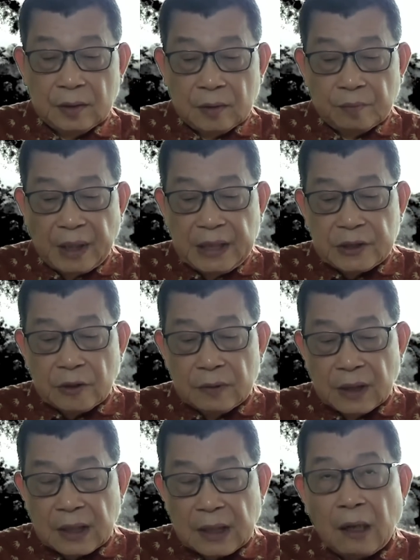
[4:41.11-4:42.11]
美中
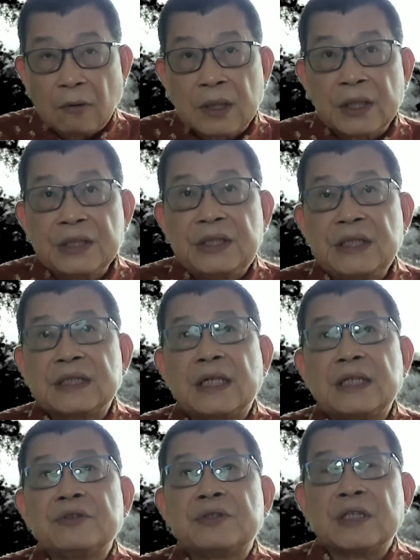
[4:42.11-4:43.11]
的高科技
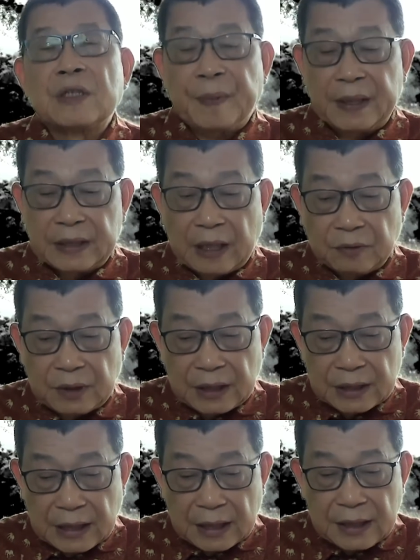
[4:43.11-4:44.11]
战，尤其是半导体
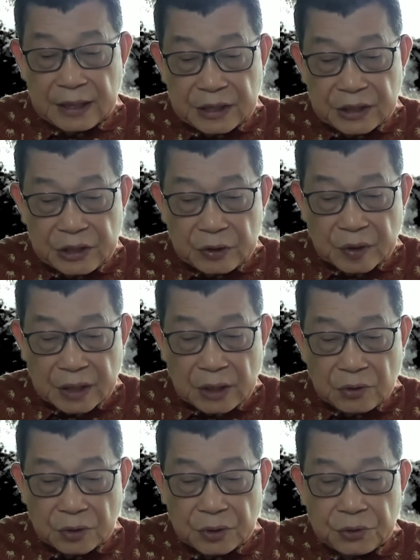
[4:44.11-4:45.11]
的战，已经进入
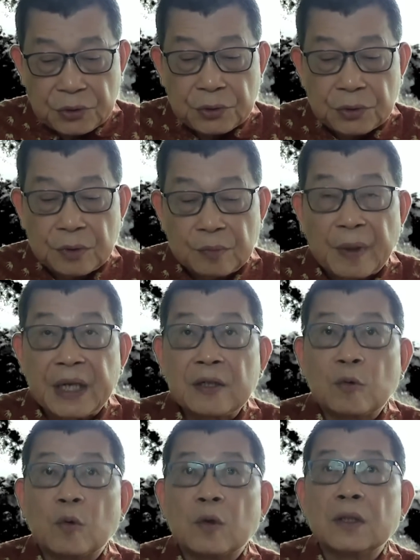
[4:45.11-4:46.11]
深水区。美
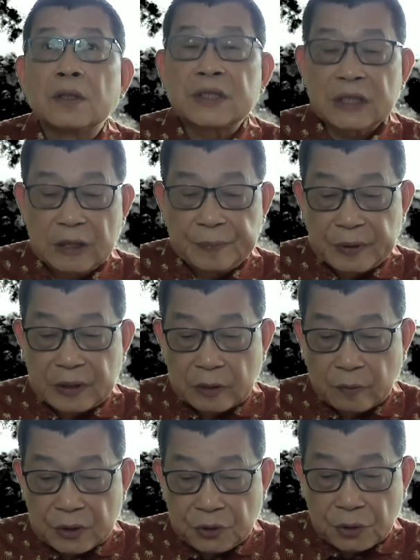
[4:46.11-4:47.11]
国是不是
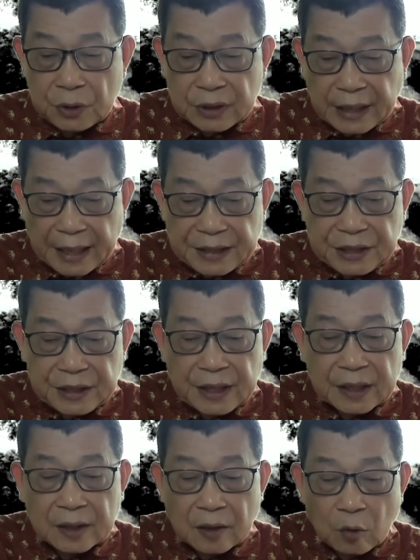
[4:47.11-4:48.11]
会循台积
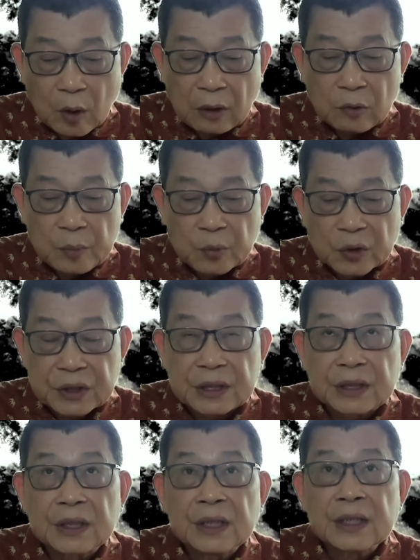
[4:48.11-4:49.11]
电和华为模
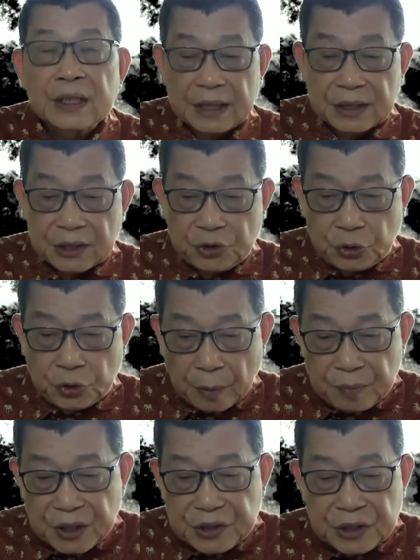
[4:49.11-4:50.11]
式，开始
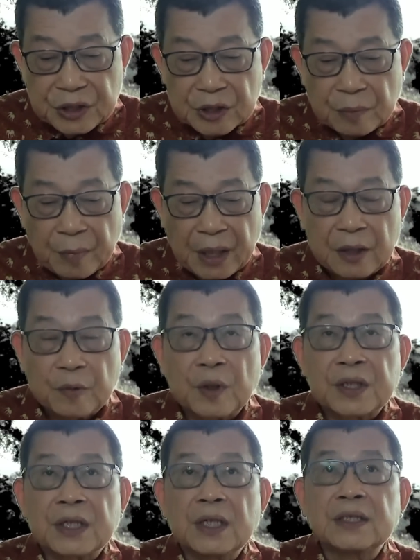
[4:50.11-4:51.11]
全面禁止美
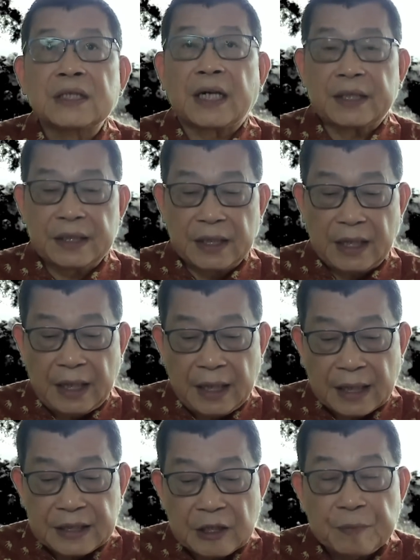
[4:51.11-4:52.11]
国生产的
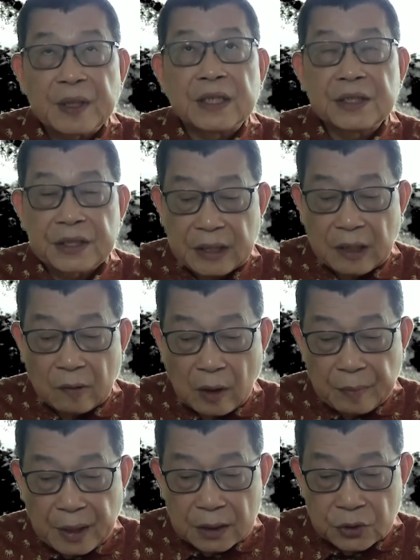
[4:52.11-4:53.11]
AI 晶片销
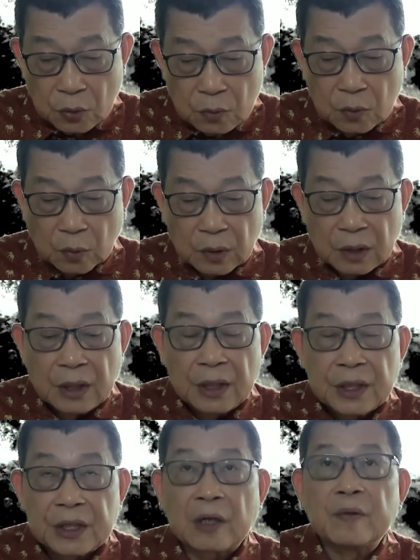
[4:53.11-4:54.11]
往美？中国
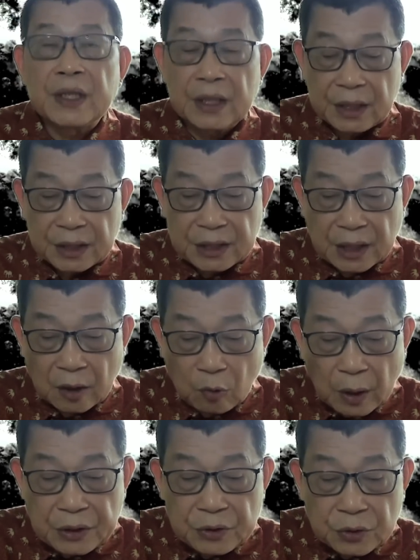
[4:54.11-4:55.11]
成为各界
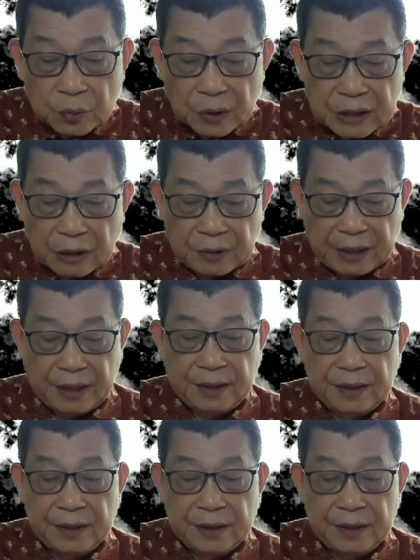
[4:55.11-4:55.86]
关注的焦点。